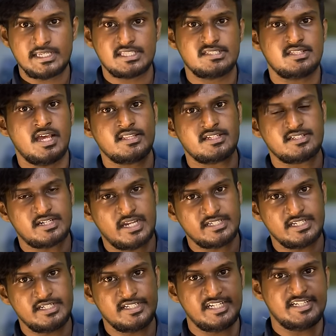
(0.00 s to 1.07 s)
இதுதான் அந்த
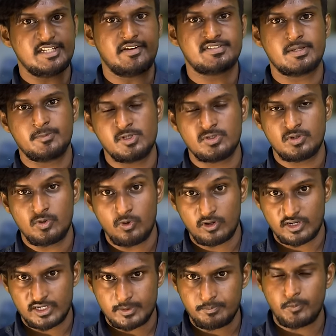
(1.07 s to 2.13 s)
ட்ராக்கிங் டீட்டெயில்ஸ் அப்படின்னு சொல்லி
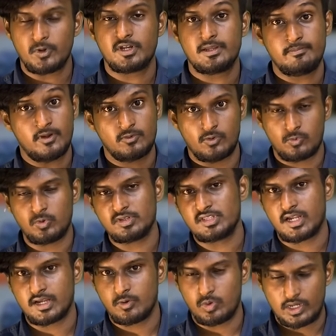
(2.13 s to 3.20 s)
ஒரு ரிப்போர்ட்டையுமே அவங்க
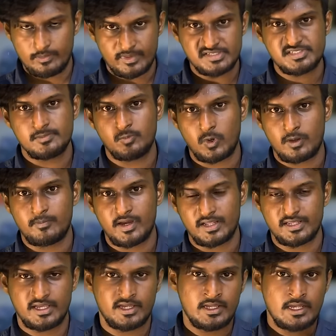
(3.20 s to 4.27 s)
கொடுத்தாங்க ஒரு இமேஜின் மூலமாக
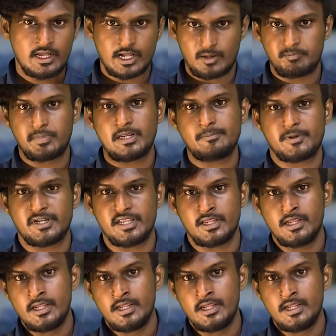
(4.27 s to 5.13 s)
அதை கம்பைல் பண்ணி